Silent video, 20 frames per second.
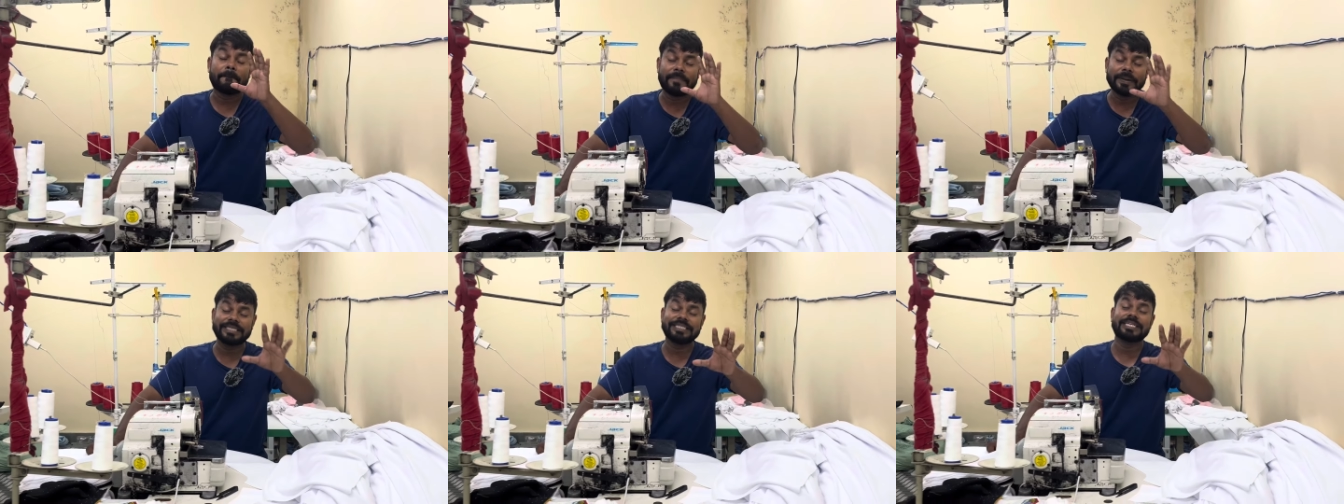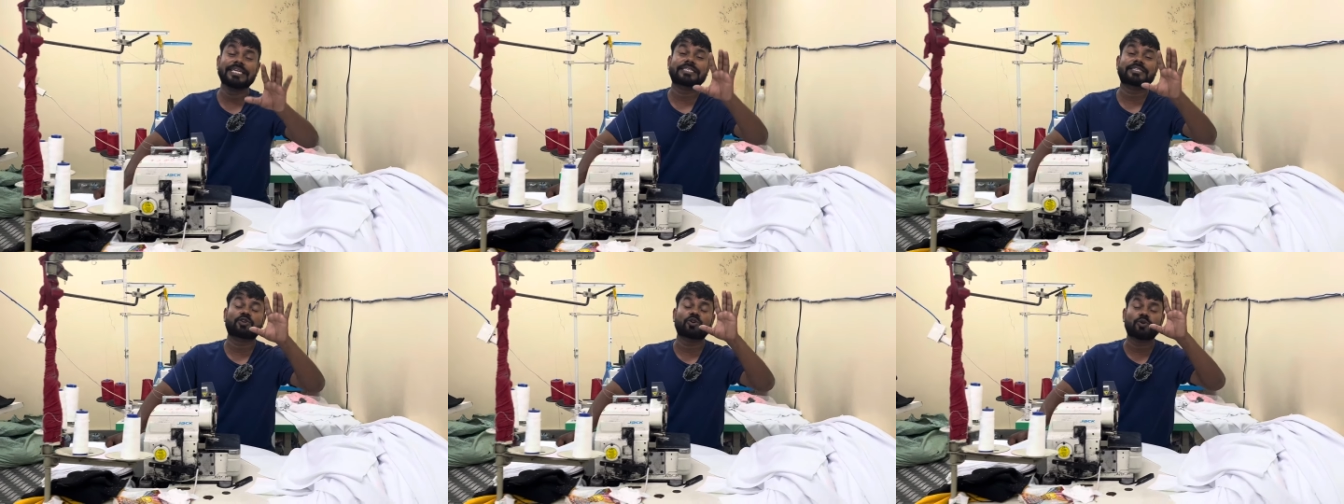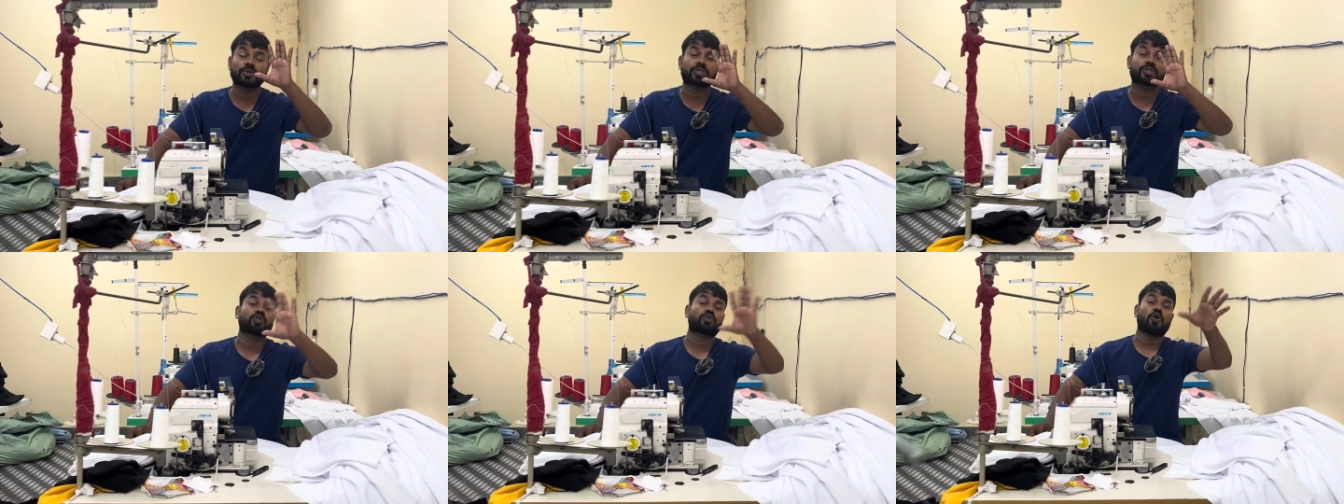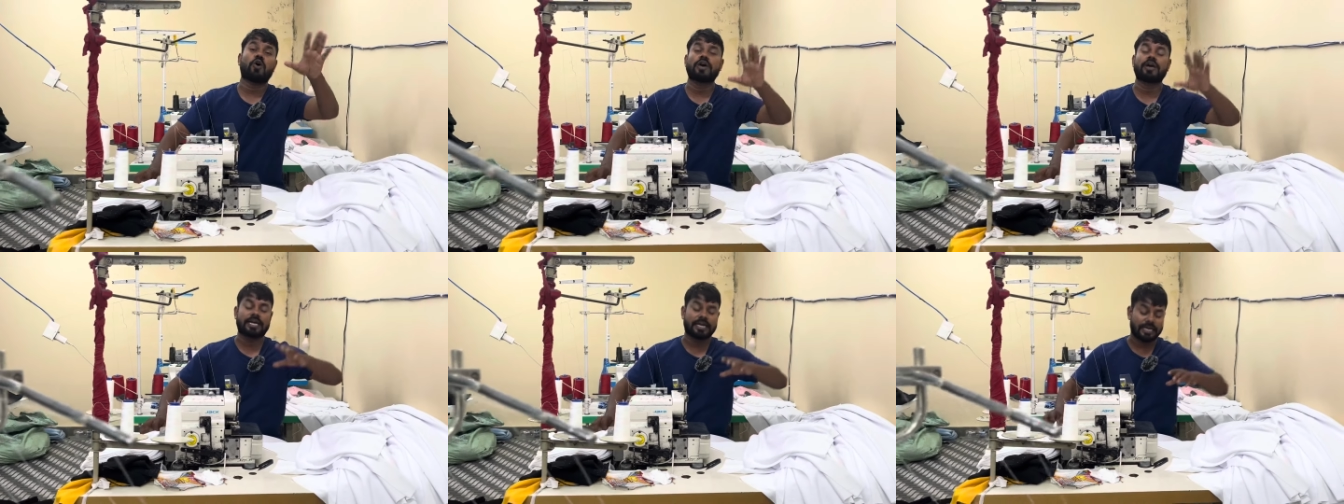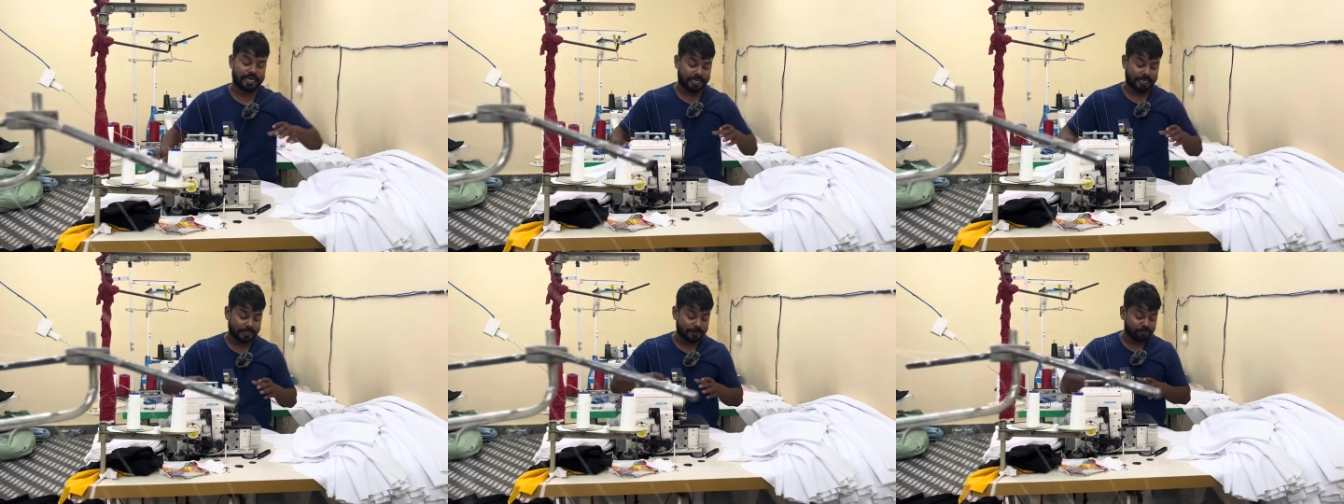बिजनेस को स्ट्रॉन्ग
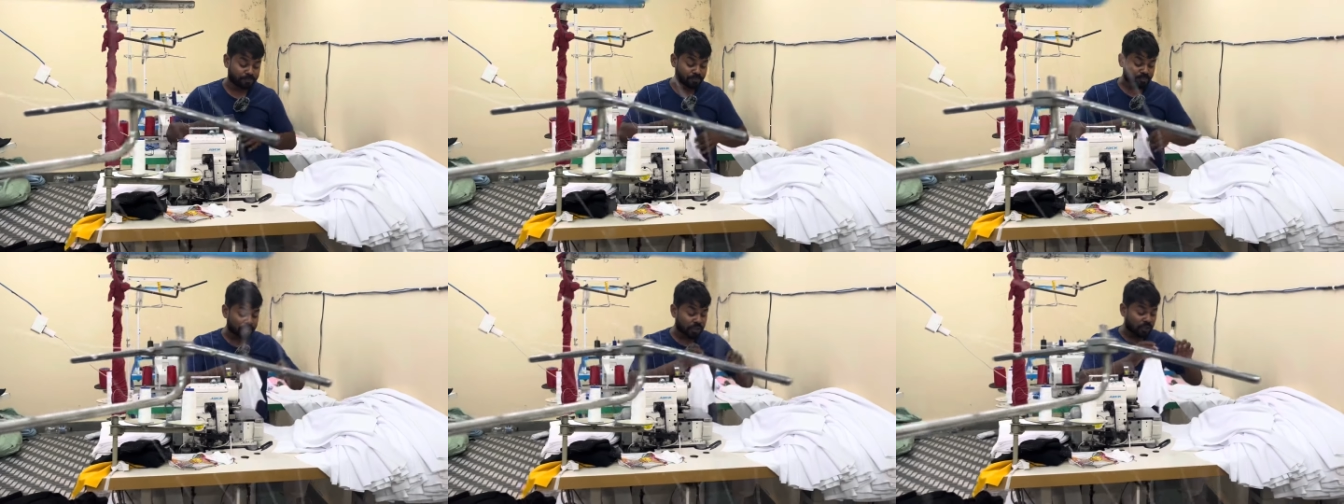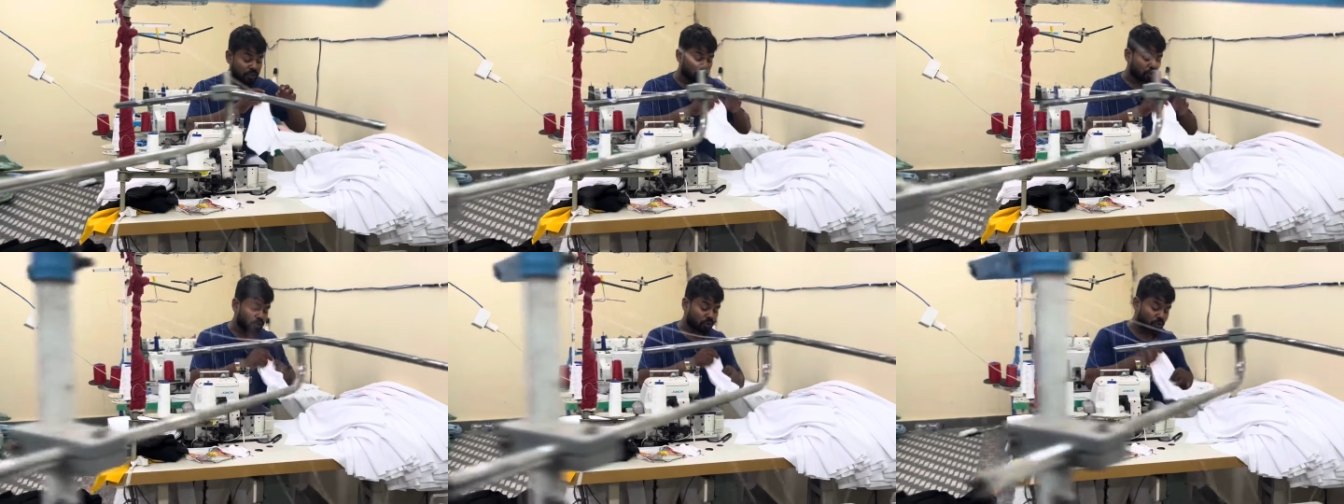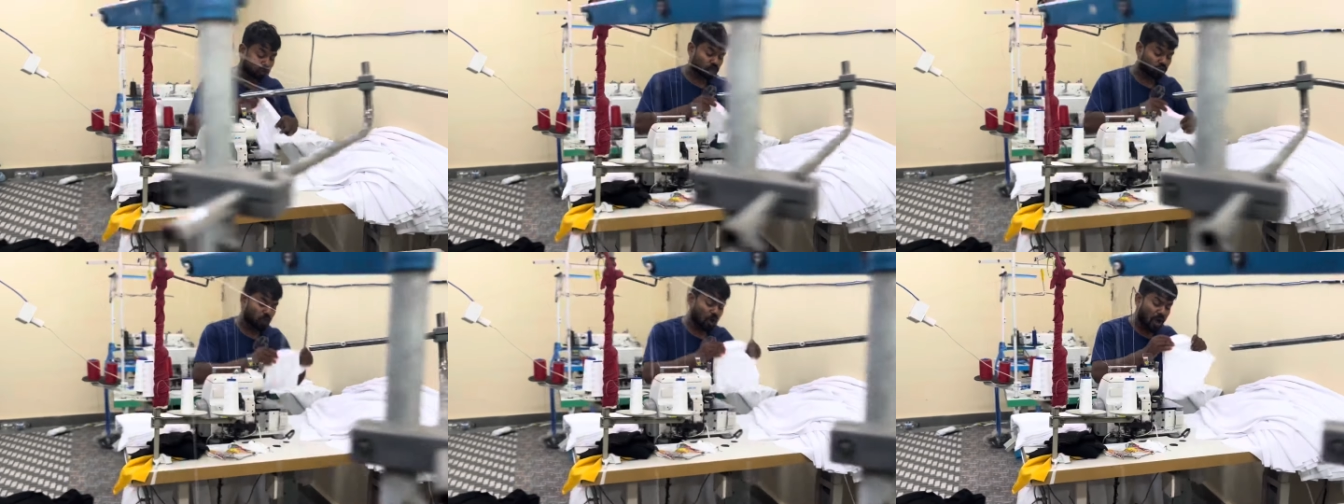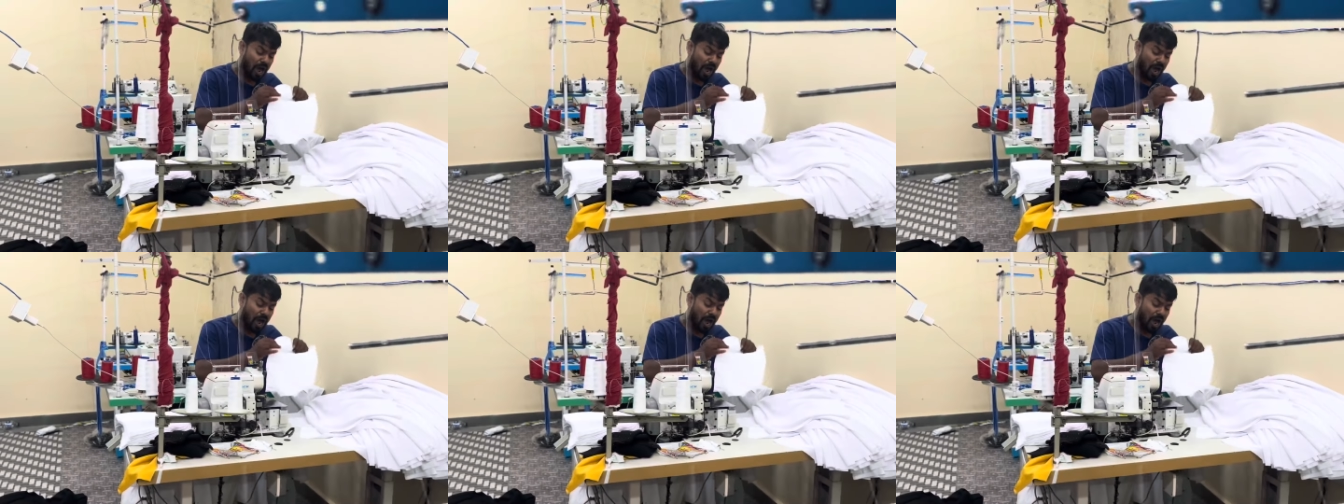करें तो दोस्तों